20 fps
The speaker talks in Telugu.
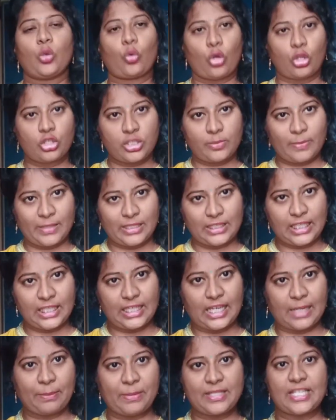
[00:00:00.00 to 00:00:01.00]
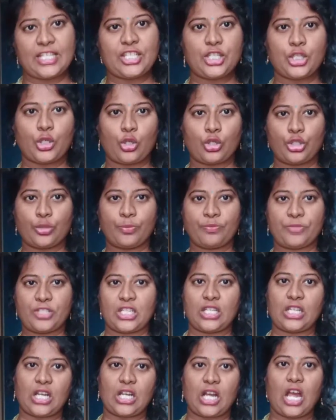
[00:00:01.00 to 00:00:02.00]
కొంచెమందికి గర్భసంచి కొంచెం
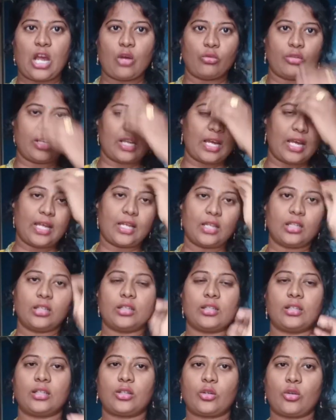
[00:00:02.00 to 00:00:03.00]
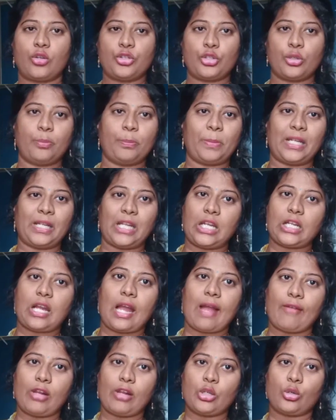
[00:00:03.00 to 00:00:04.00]
చిన్నగా ఉన్నా కొంచెం పిల్లలు
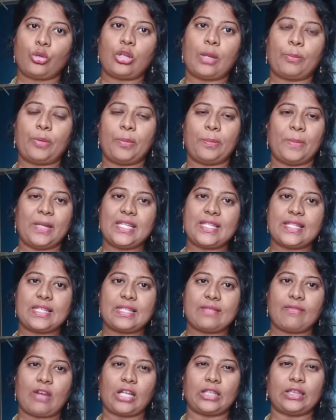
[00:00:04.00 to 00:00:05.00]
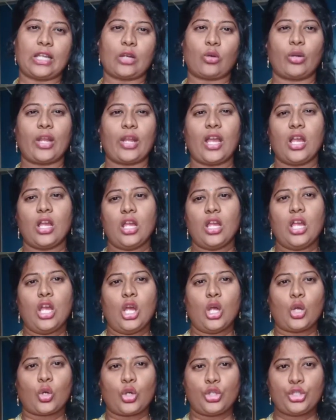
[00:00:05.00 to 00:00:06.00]
కావాలనుకున్నప్పుడు మెడిసిన్స్ వాడుతున్నా కూడా
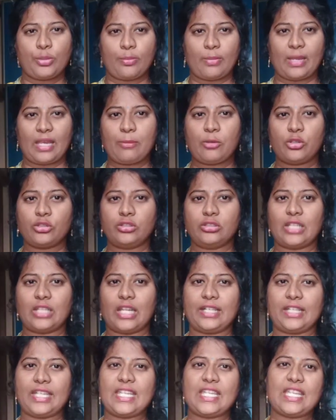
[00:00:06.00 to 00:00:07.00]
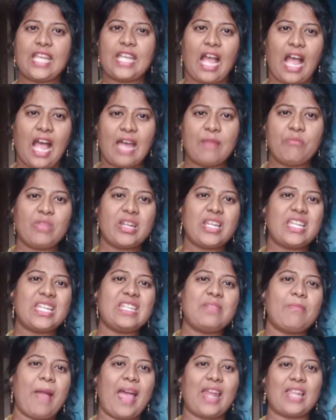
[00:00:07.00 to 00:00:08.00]
కొంచెం ఏమవుతుందంటే ఈ హార్మల్
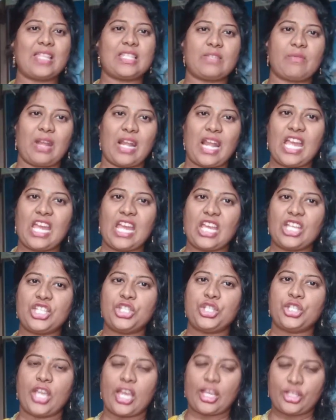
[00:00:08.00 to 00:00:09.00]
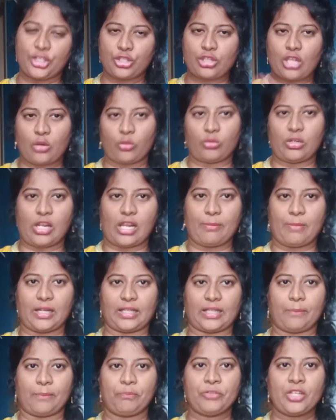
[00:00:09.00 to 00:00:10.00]
ఇన్బ్యాలెన్స్ వల్ల హెచ్ హెచ్చు తగ్గులు
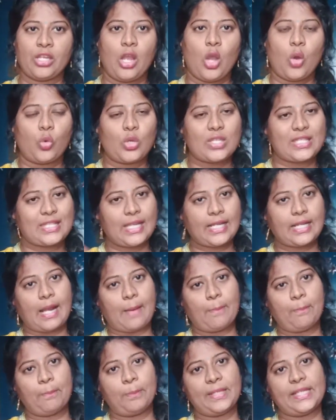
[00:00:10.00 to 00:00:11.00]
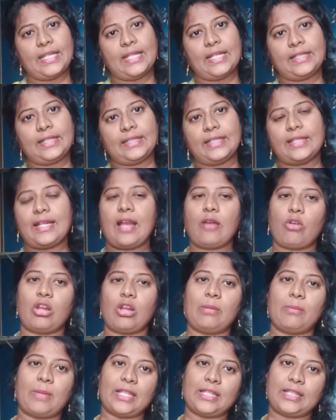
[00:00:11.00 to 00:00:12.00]
అనమాట వస్తే కంప్లీట్గా
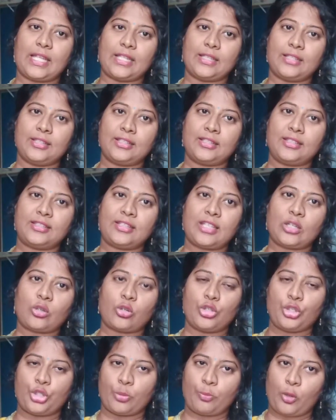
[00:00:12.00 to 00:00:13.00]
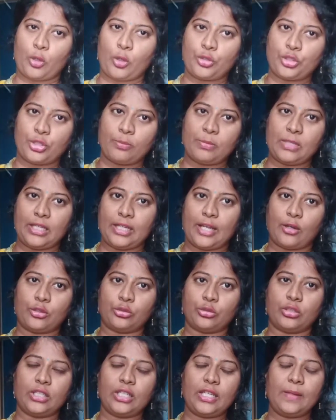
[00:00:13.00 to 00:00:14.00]
వన్ మంత్ అంతా కొంచెం కొంచెం బ్లీడ్
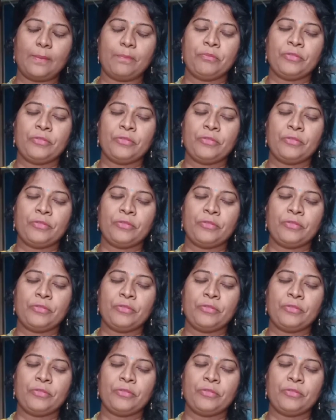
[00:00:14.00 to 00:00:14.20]
అవుతుంది